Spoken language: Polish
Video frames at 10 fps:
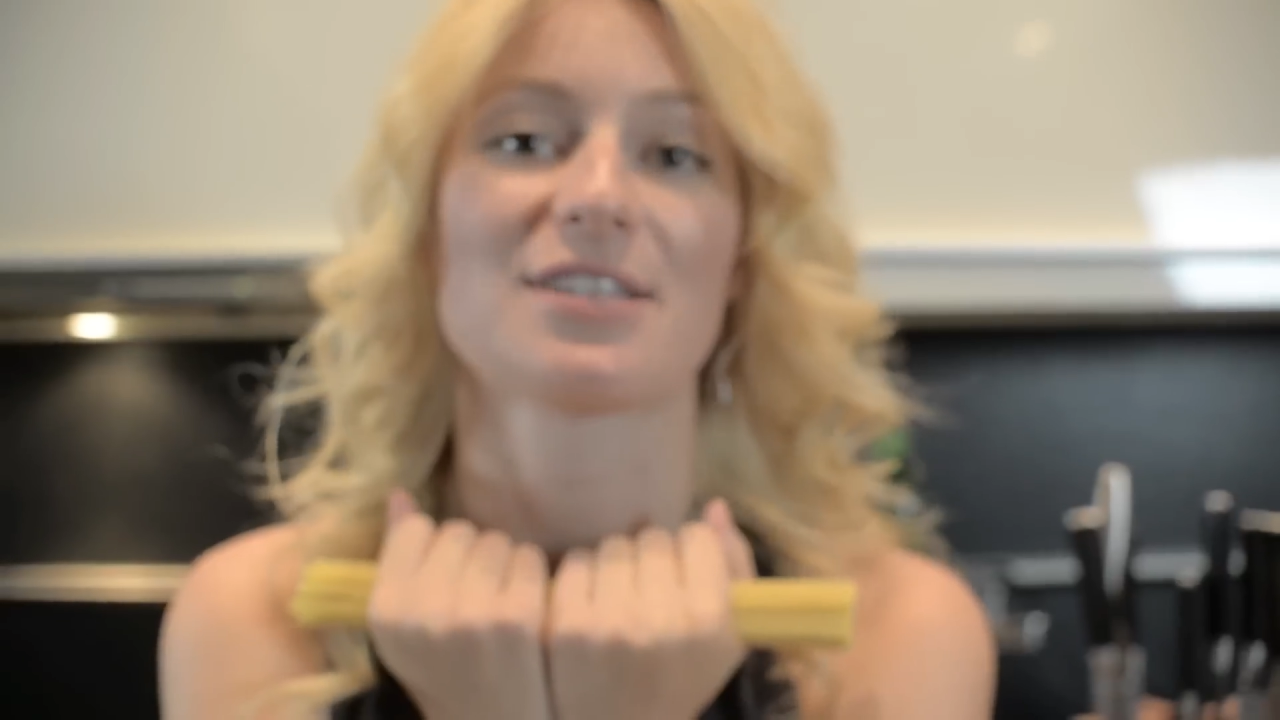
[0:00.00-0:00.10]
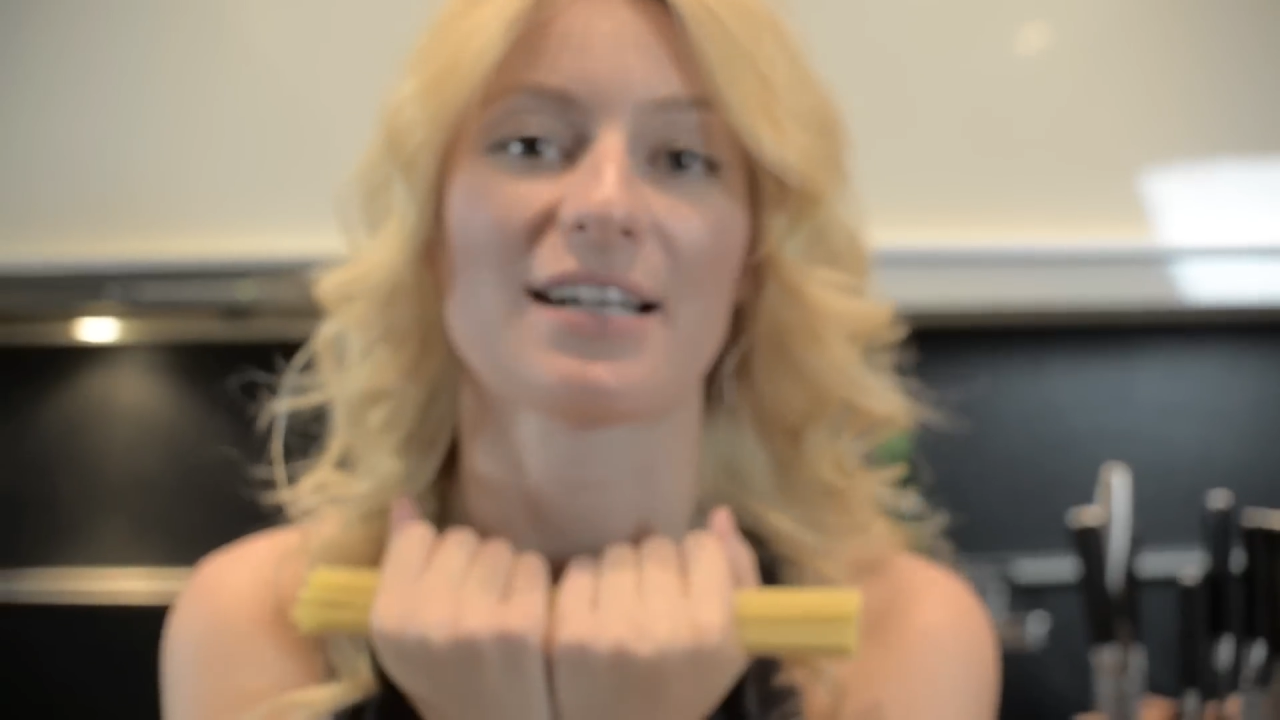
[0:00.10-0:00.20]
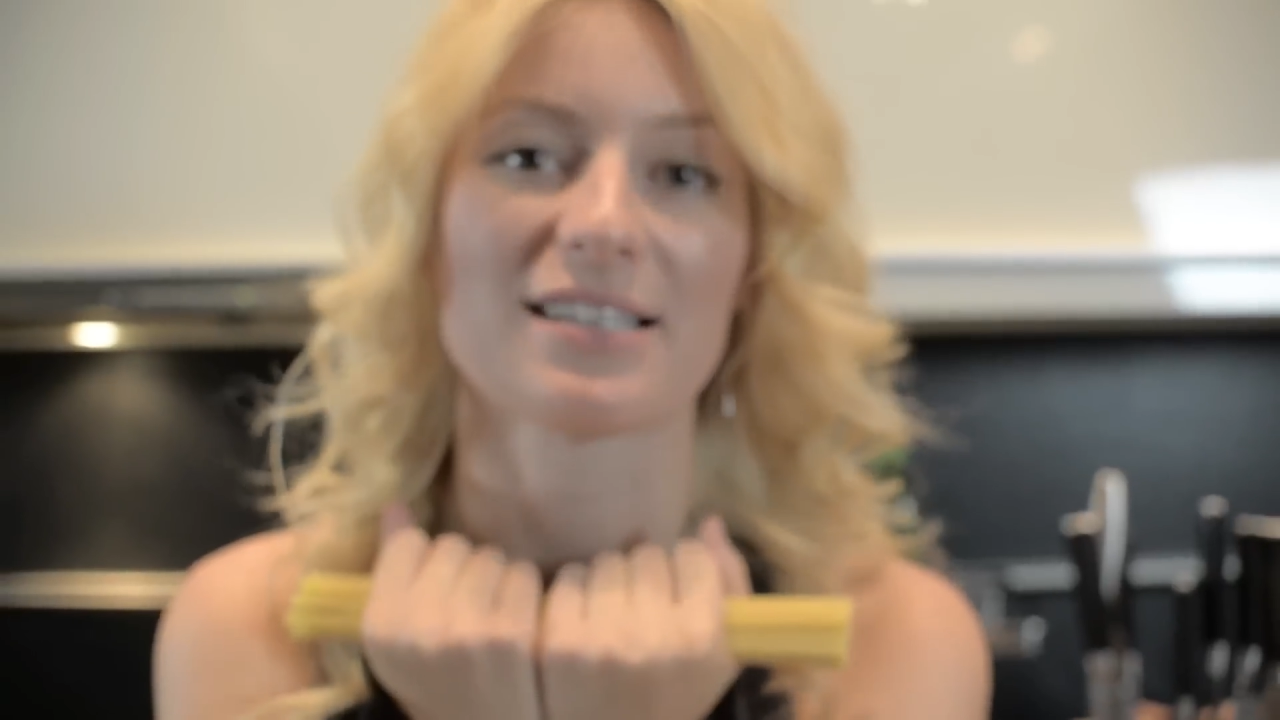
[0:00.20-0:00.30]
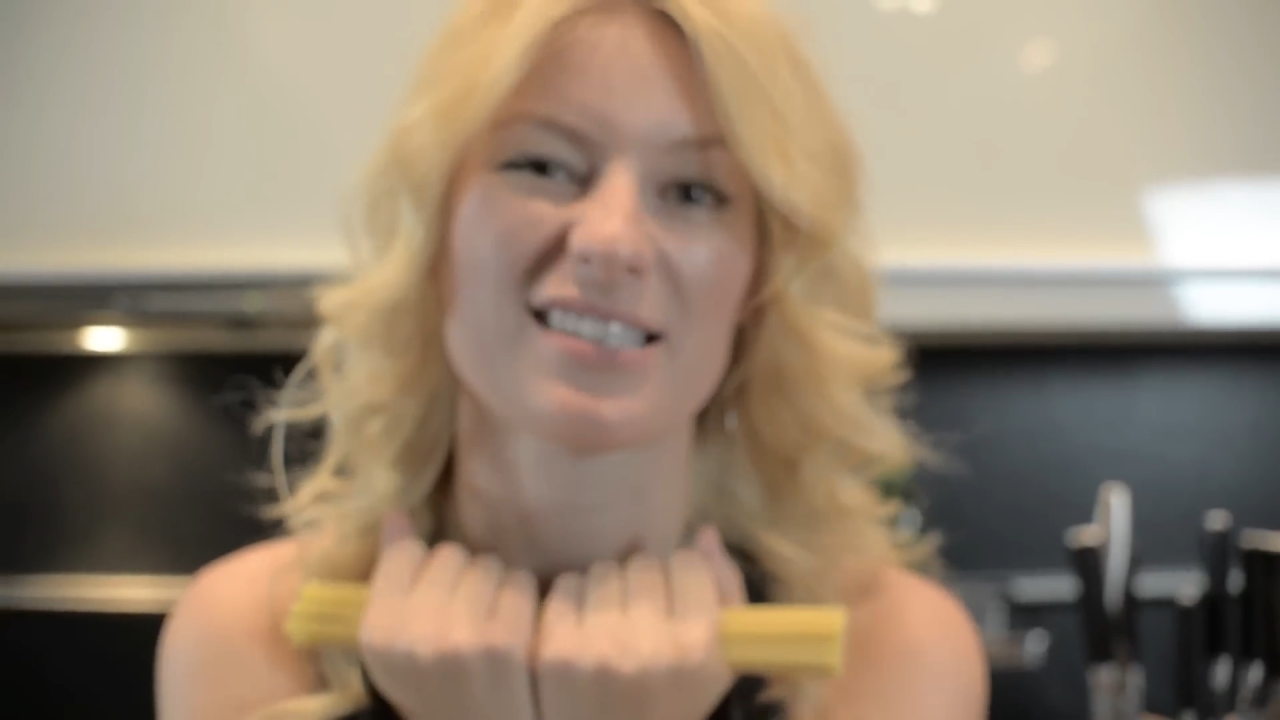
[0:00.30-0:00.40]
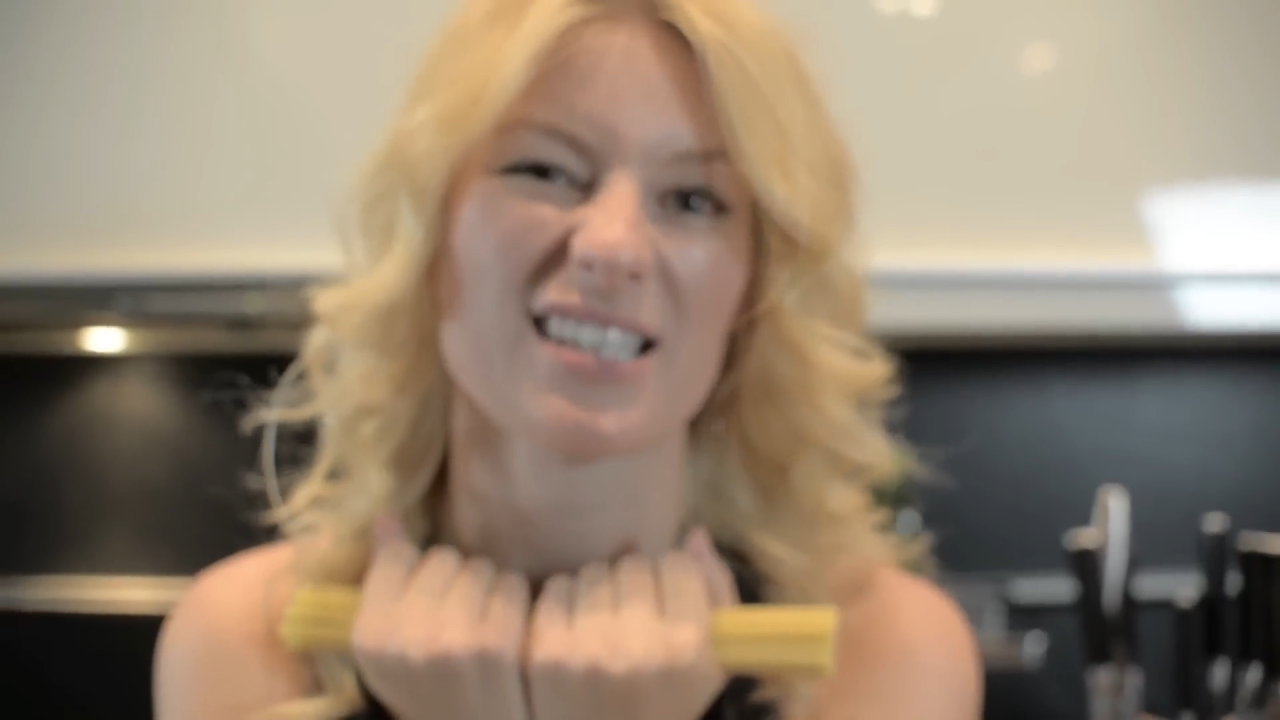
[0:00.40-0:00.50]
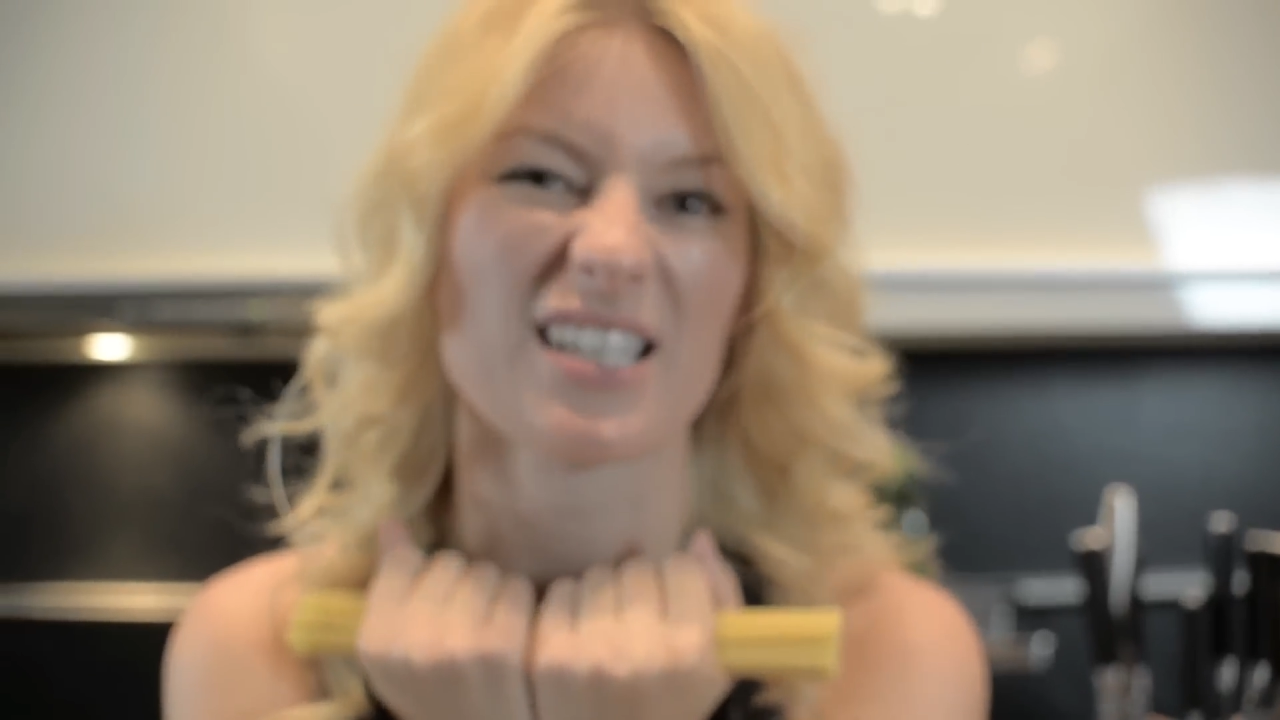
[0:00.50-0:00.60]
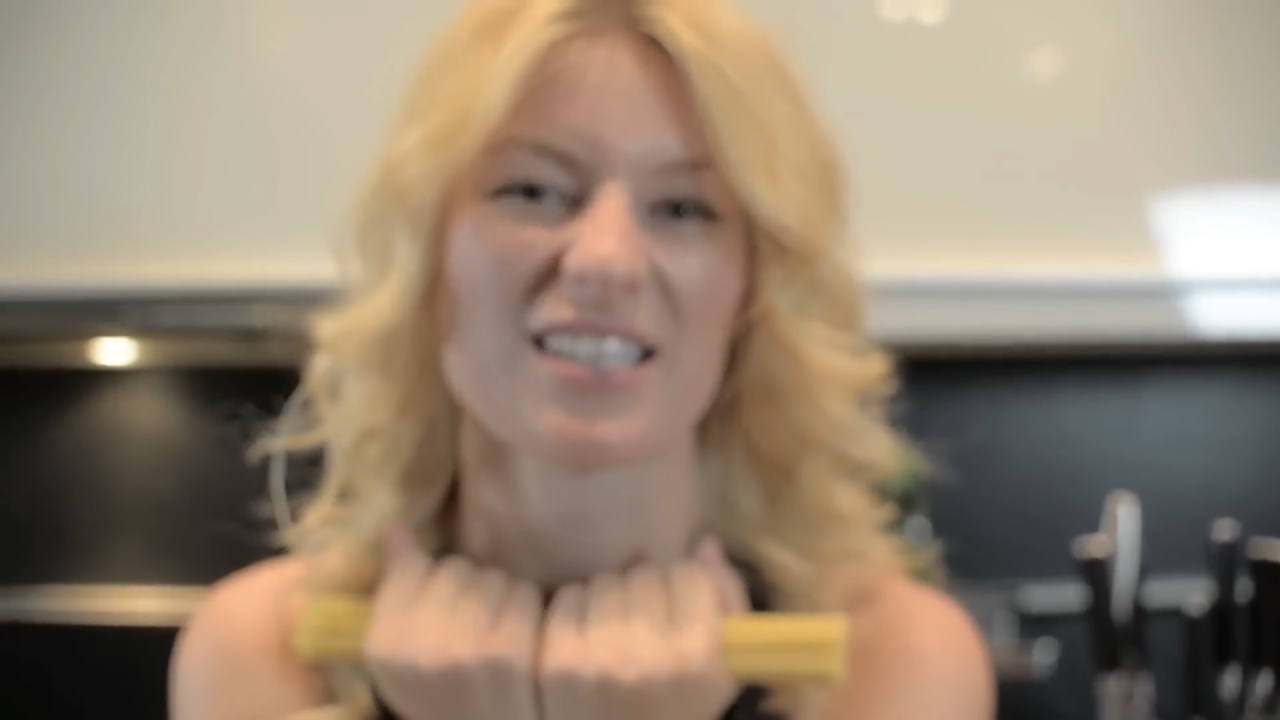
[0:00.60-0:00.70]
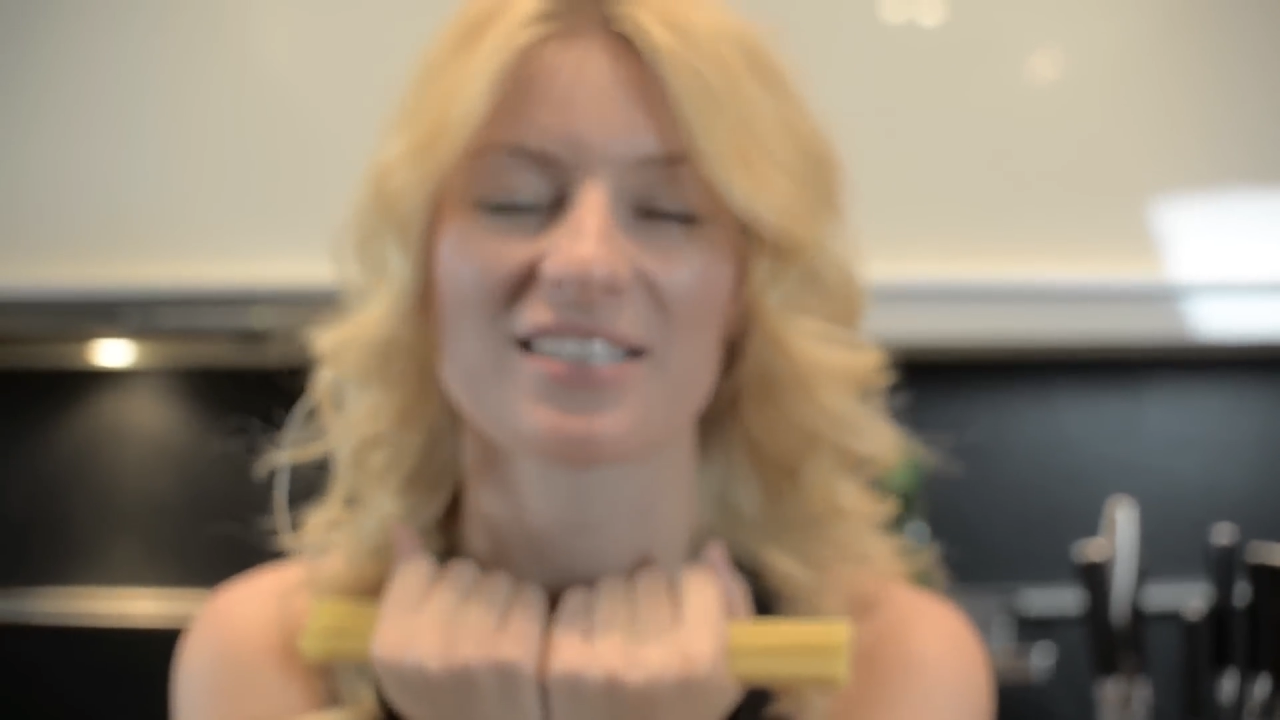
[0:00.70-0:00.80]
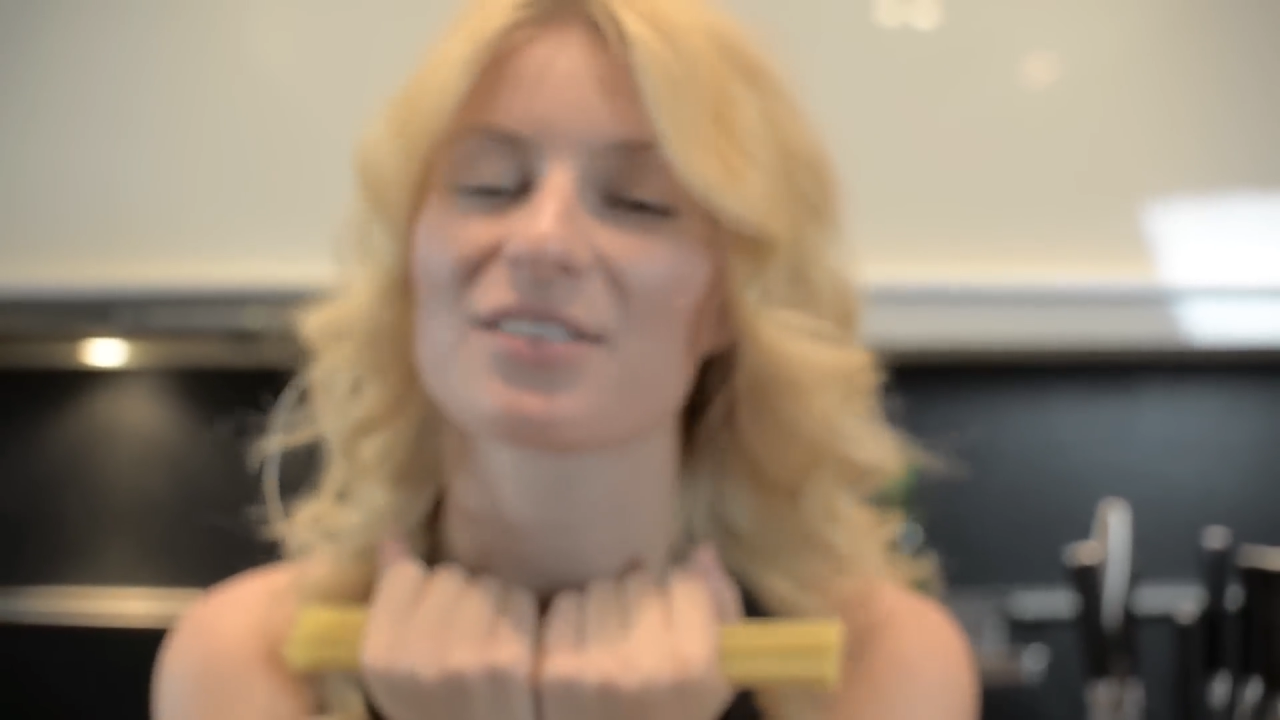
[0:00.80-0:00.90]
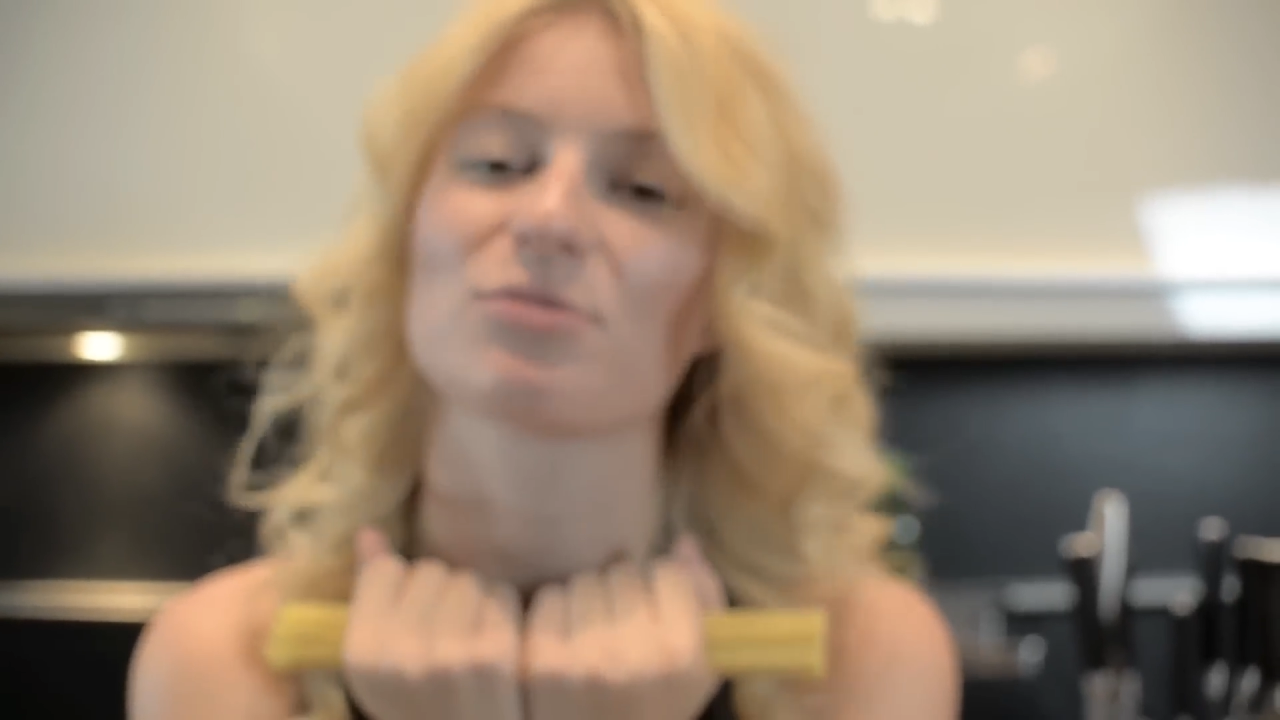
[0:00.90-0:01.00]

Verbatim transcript: jest taka strasznie